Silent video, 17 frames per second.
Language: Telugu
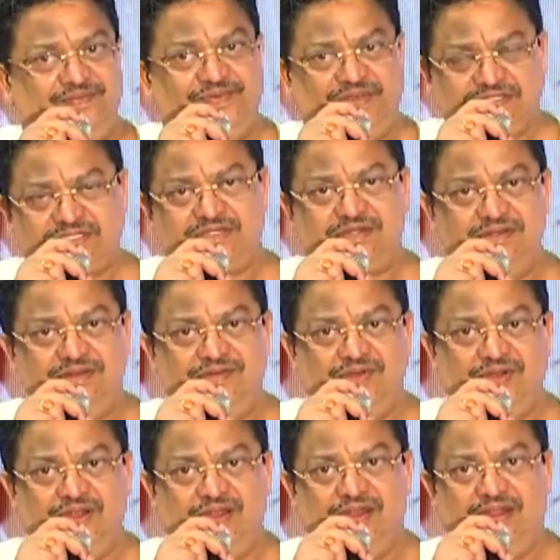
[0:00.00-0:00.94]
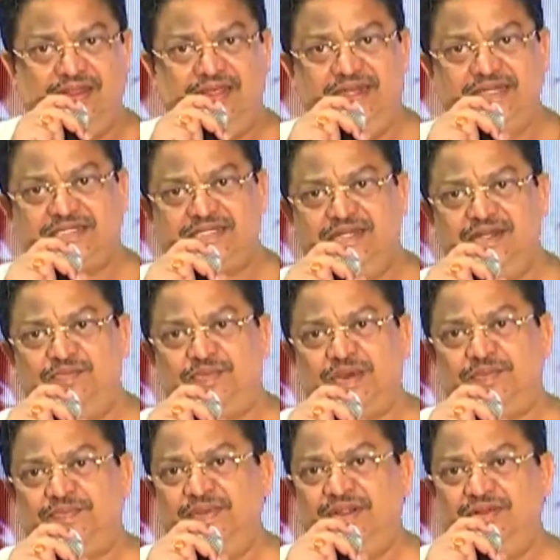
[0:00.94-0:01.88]
ఫస్ట్ ఒక డైరెక్షన్
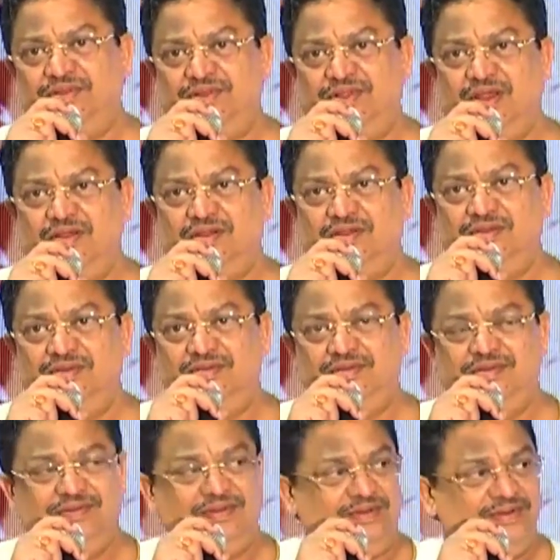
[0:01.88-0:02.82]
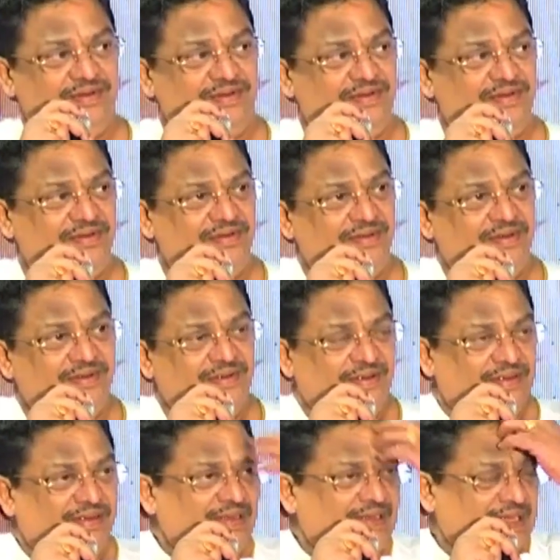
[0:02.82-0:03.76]
డిపార్ట్మెంటు దాంట్లో
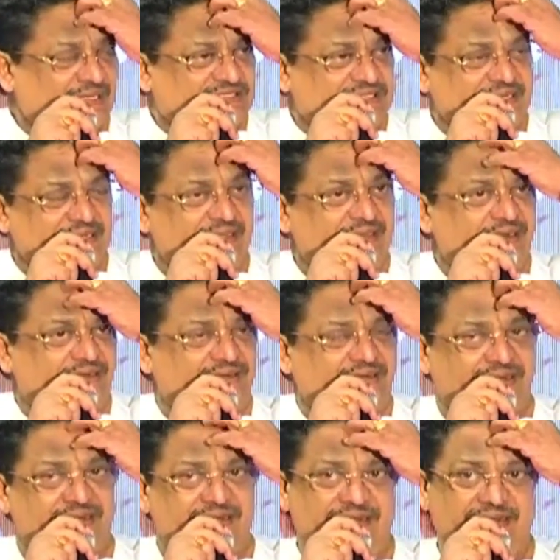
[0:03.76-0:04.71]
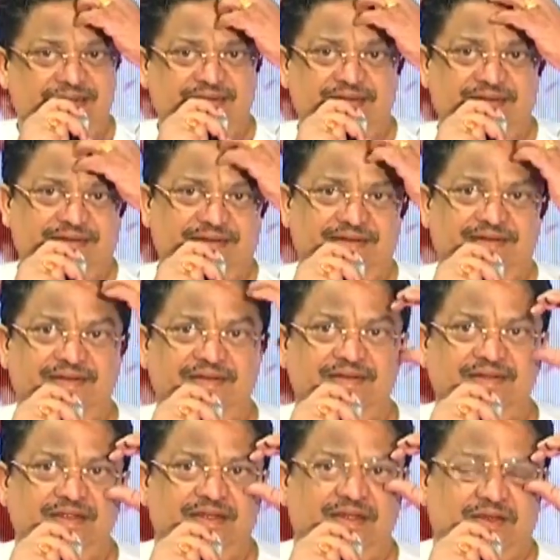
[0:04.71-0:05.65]
అసిస్టెంట్ డైరెక్టర్కి
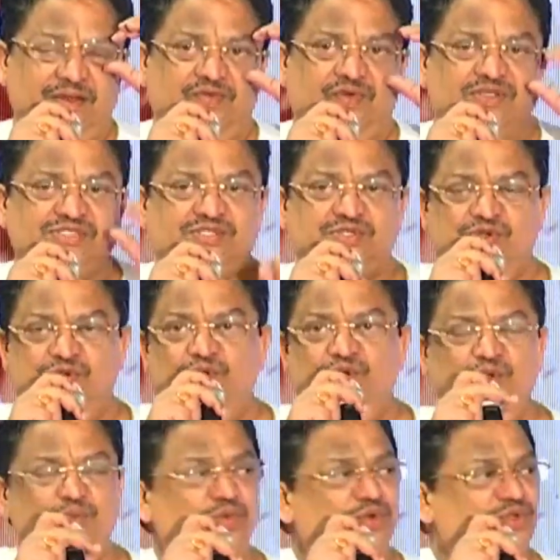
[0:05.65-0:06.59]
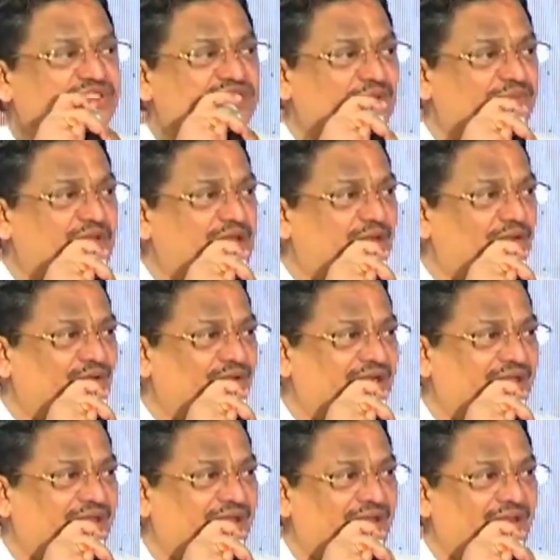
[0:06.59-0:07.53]
ఫస్ట్ రెండు మూడు
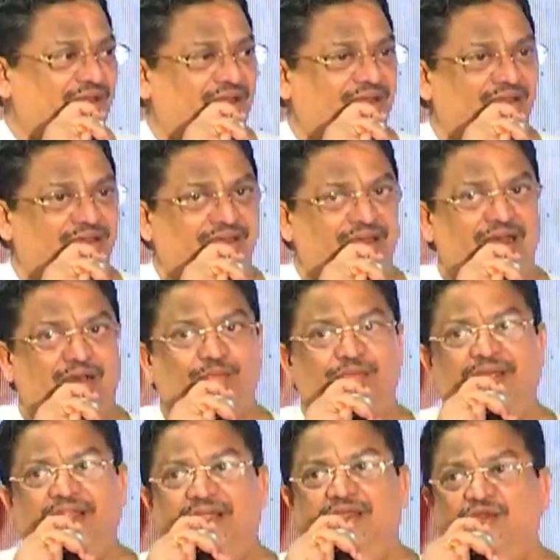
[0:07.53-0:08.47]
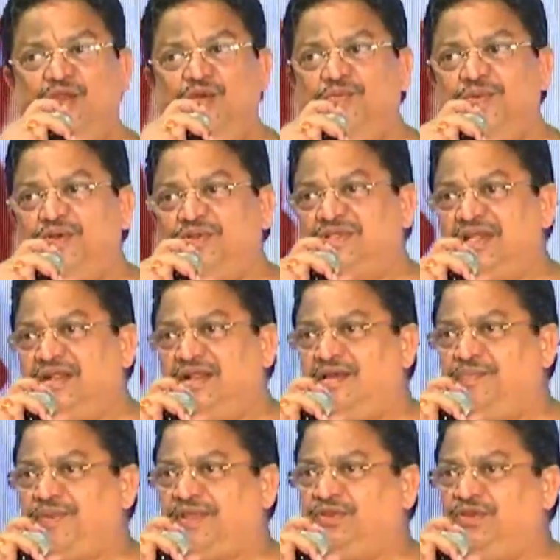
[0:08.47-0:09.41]
సినిమాల్లోనే ఆ అబ్బాయి డెవలప్
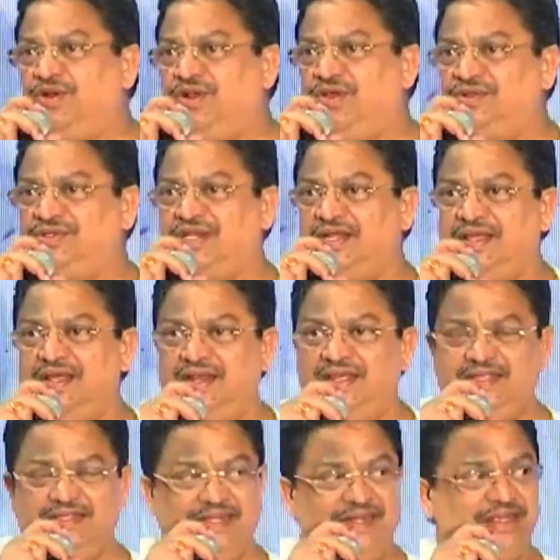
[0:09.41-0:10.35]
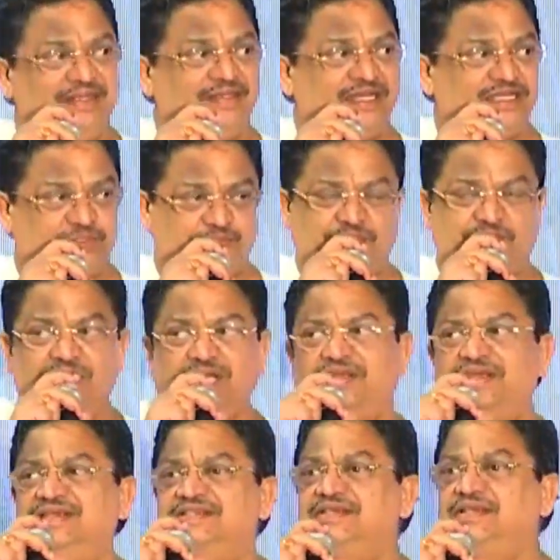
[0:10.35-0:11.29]
అవుతాడా పెద్దోడు అవుతాడా లేదనేది ఆ
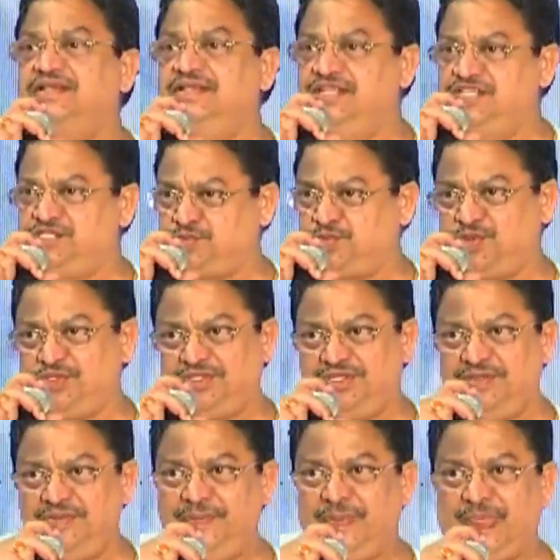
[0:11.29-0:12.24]
స్పార్క్ ఈజీగా తెలిసిపోద్ది